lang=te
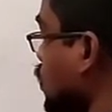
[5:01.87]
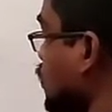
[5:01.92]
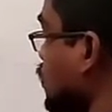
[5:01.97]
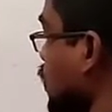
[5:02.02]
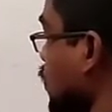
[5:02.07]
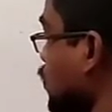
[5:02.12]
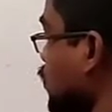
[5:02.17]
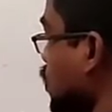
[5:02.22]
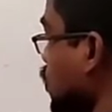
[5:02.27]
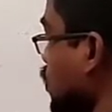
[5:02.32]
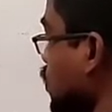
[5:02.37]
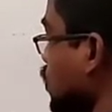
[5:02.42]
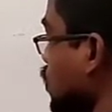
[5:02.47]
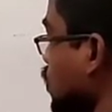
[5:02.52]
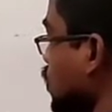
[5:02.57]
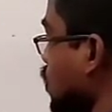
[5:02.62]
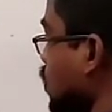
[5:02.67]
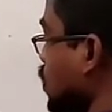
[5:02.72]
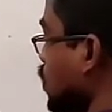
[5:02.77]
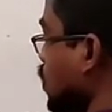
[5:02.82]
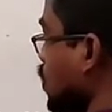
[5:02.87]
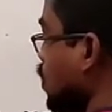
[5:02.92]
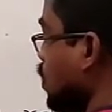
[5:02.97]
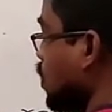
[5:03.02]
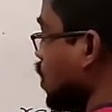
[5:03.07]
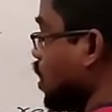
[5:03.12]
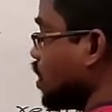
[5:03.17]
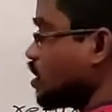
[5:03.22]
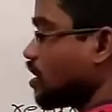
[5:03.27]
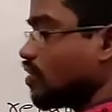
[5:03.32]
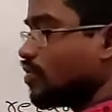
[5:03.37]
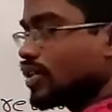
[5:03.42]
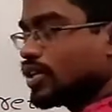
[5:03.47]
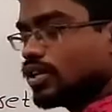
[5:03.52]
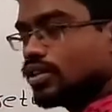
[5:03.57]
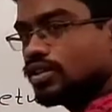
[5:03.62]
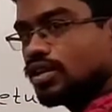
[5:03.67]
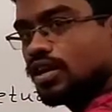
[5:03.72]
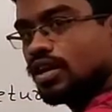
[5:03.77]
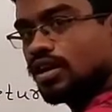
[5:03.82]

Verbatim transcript: ఏంటండి సబ్జెక్ట్ ఆ తర్వాత